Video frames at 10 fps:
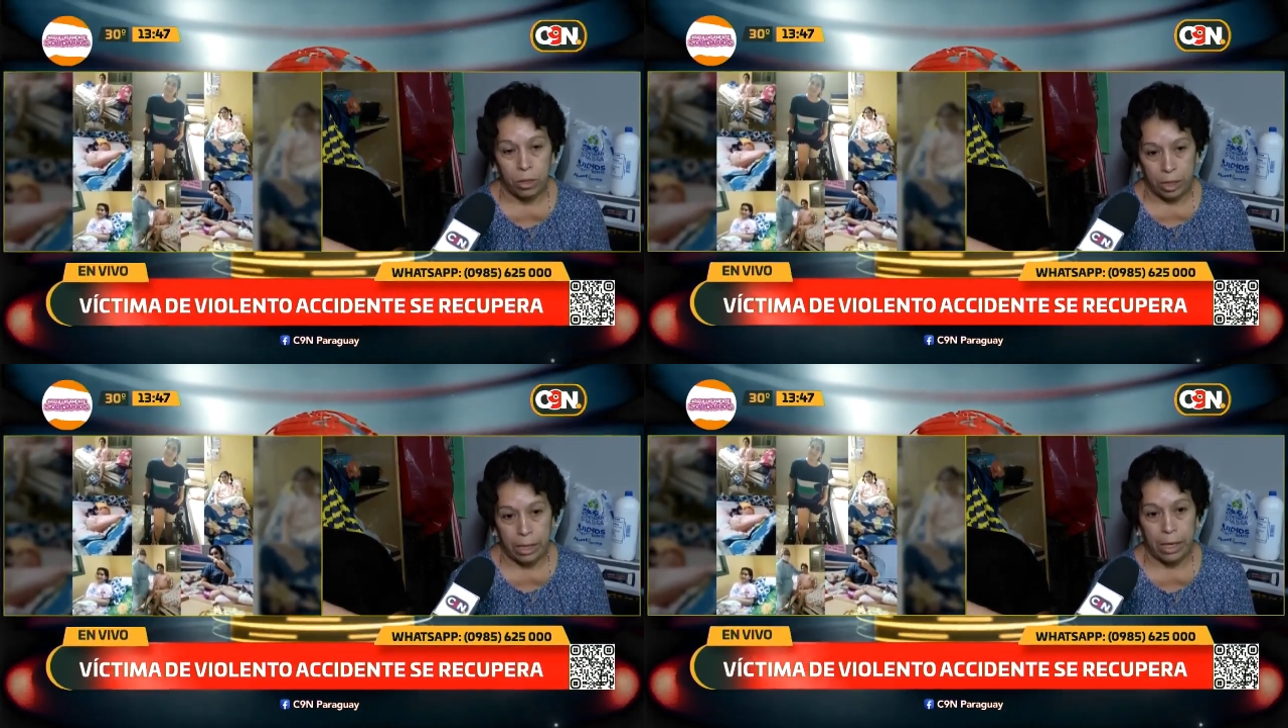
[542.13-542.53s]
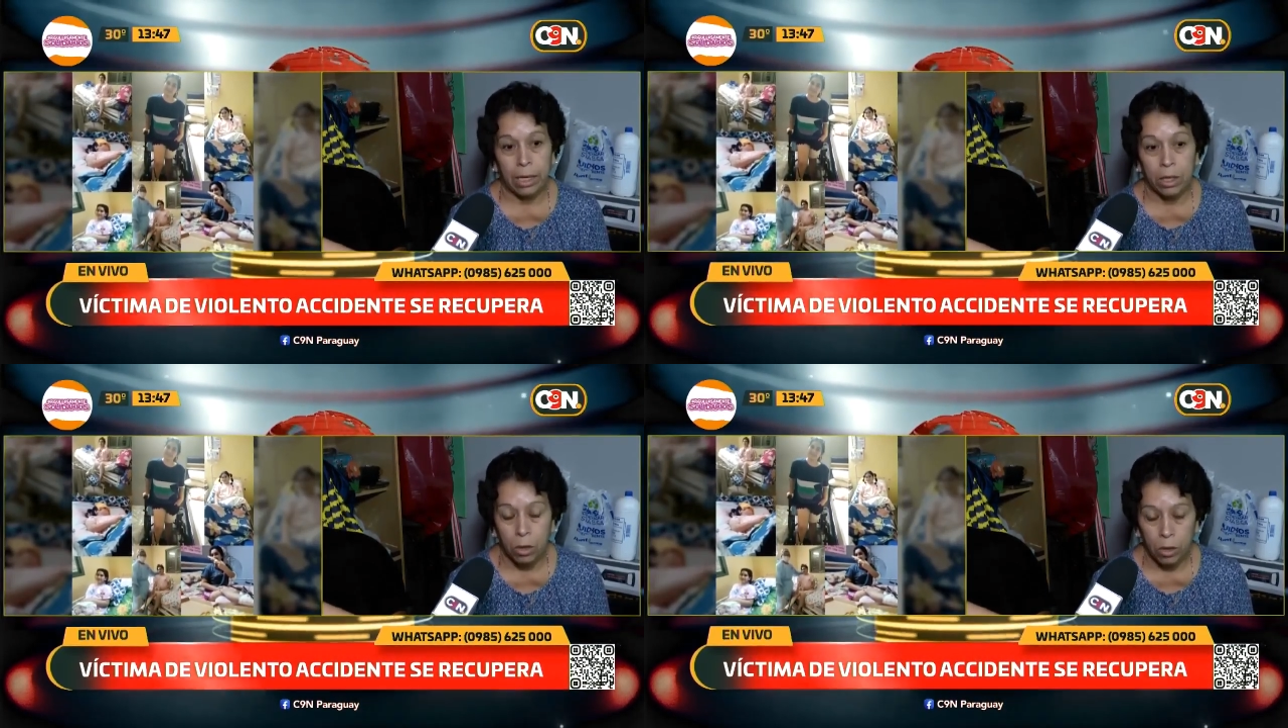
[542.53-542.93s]
no. O sea que
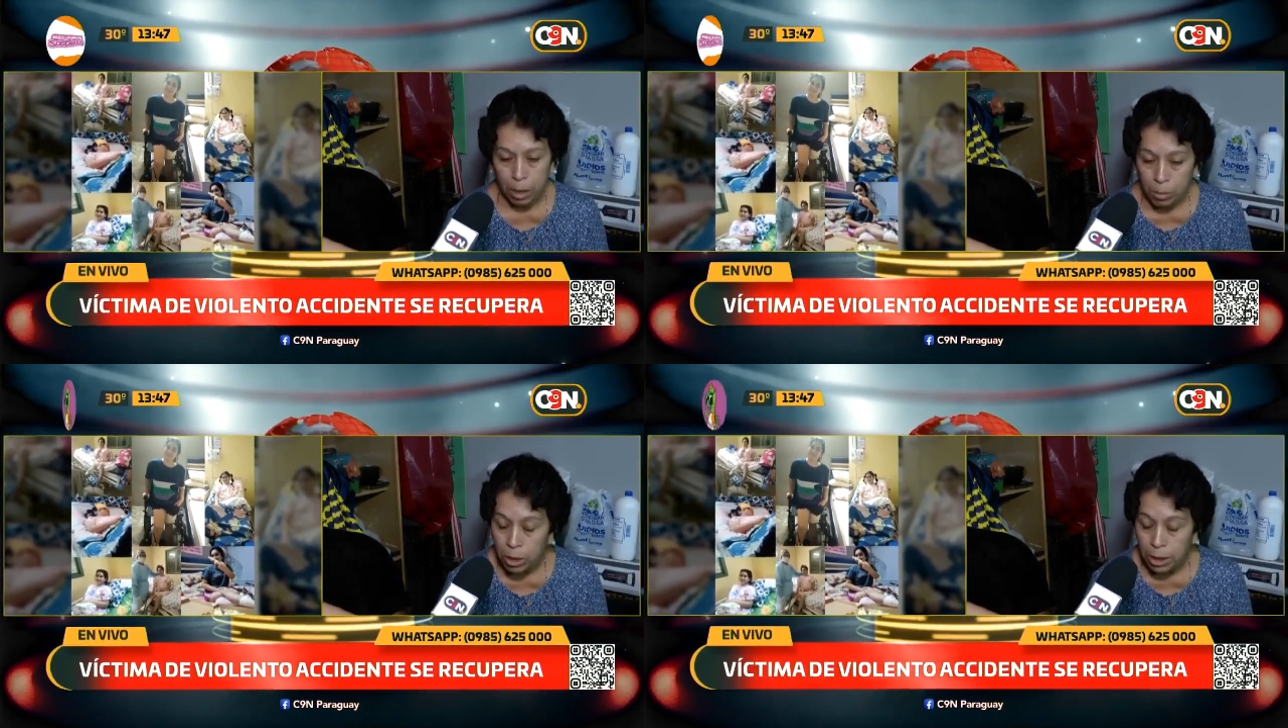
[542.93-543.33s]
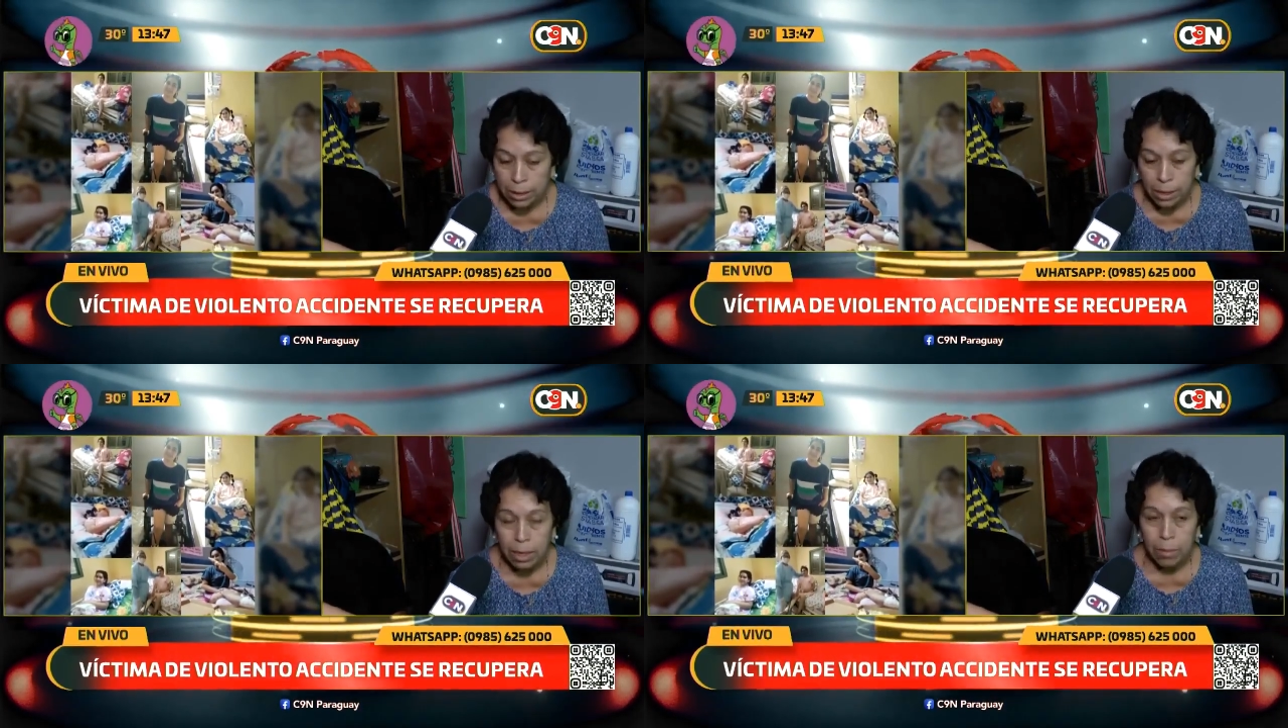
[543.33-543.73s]
ya gestionamos
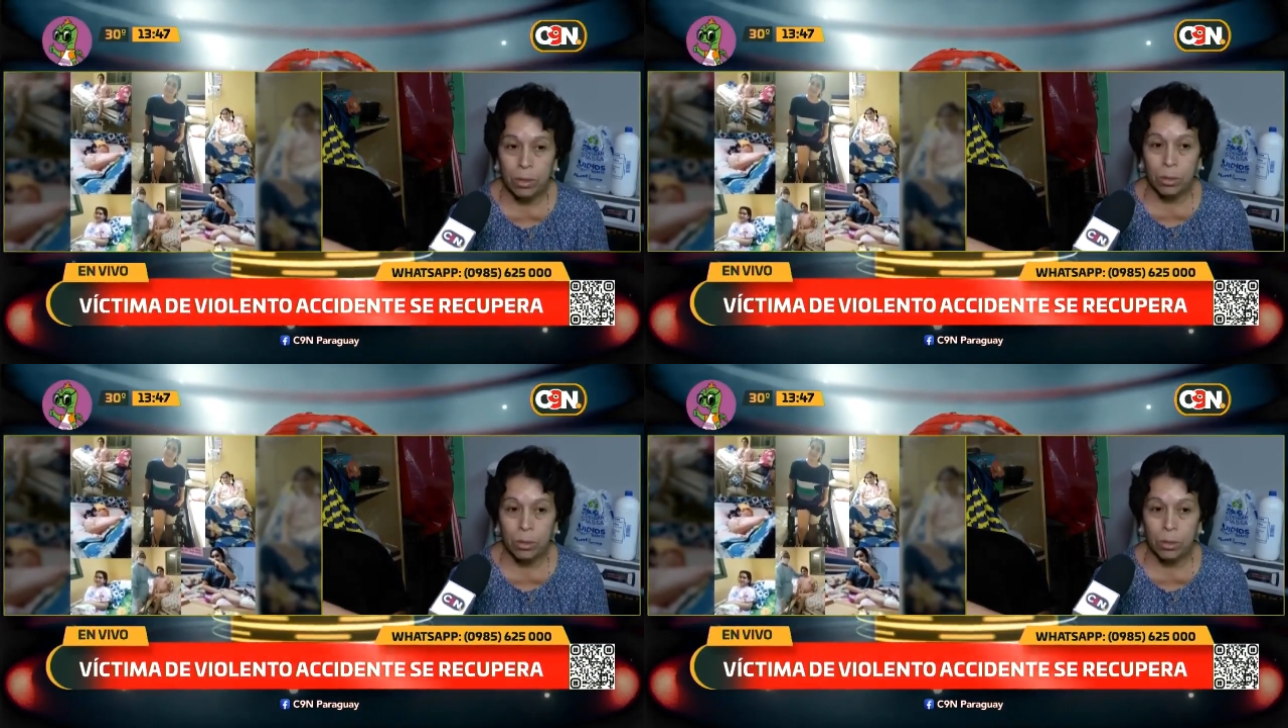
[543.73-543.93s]
la silla,